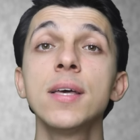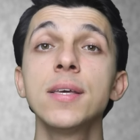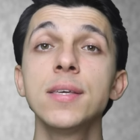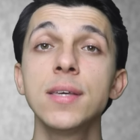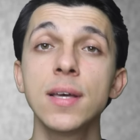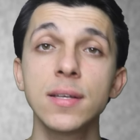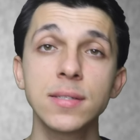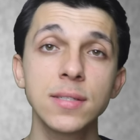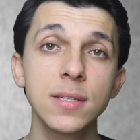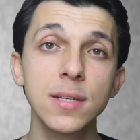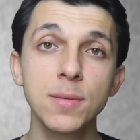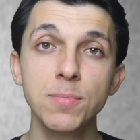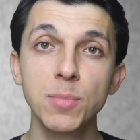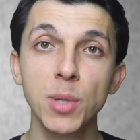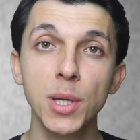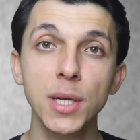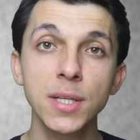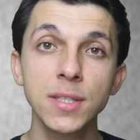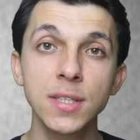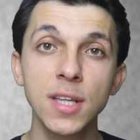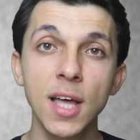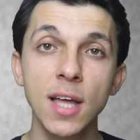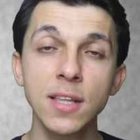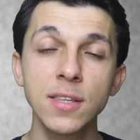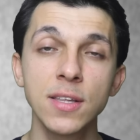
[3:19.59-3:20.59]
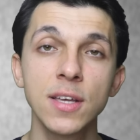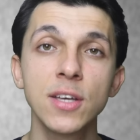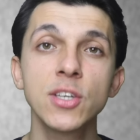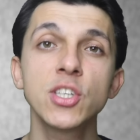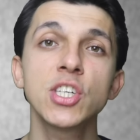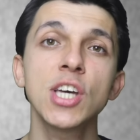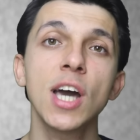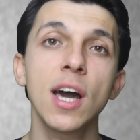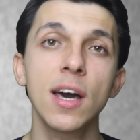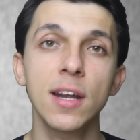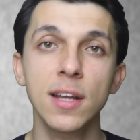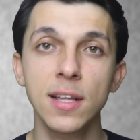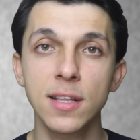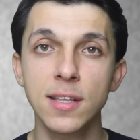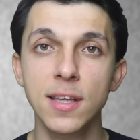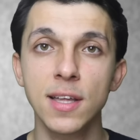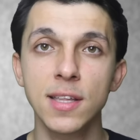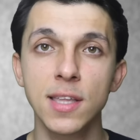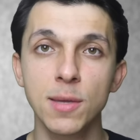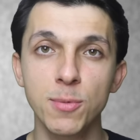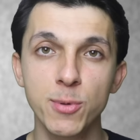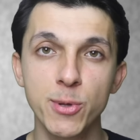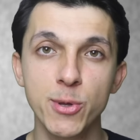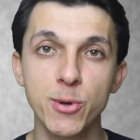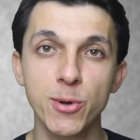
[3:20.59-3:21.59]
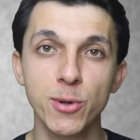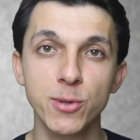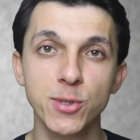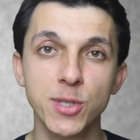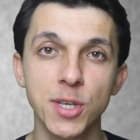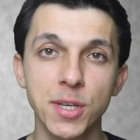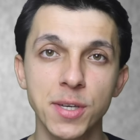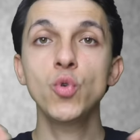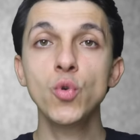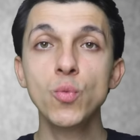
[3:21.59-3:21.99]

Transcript: yatırımlarından kar elde edebiliyor olacak.